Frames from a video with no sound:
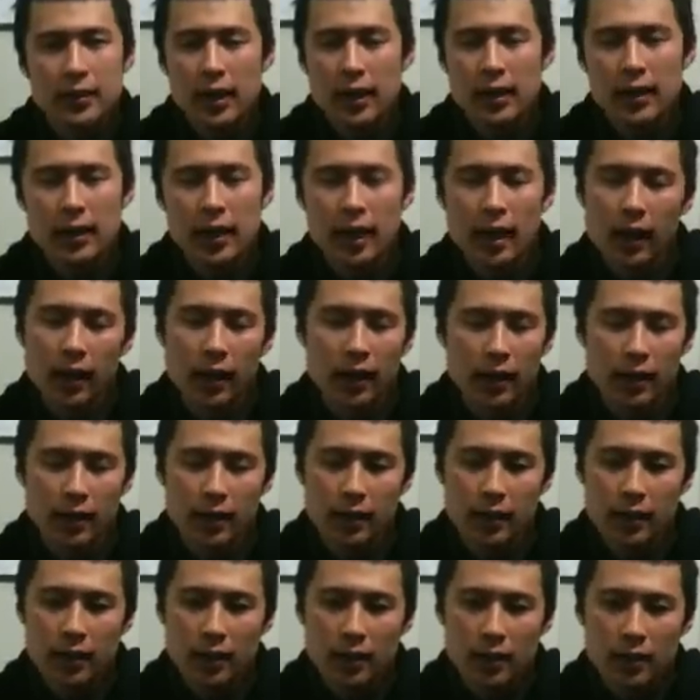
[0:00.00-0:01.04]
なんか
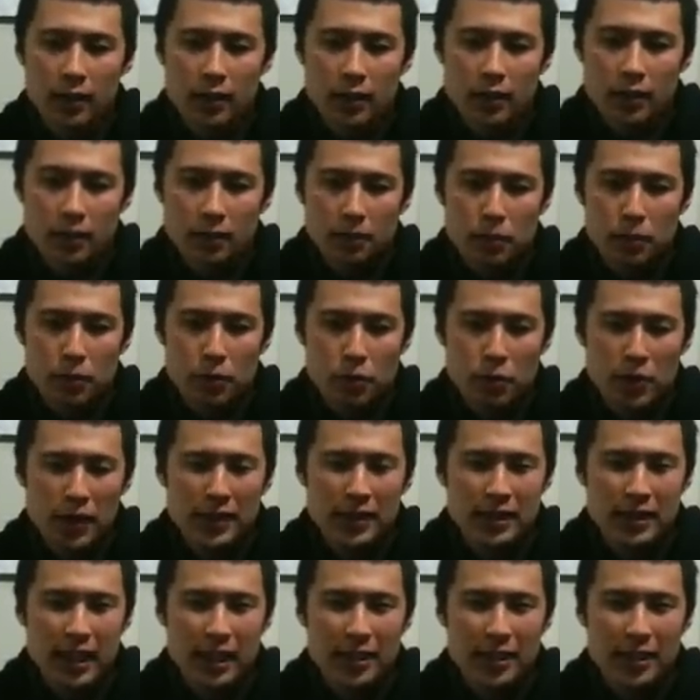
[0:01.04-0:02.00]
もう終わっ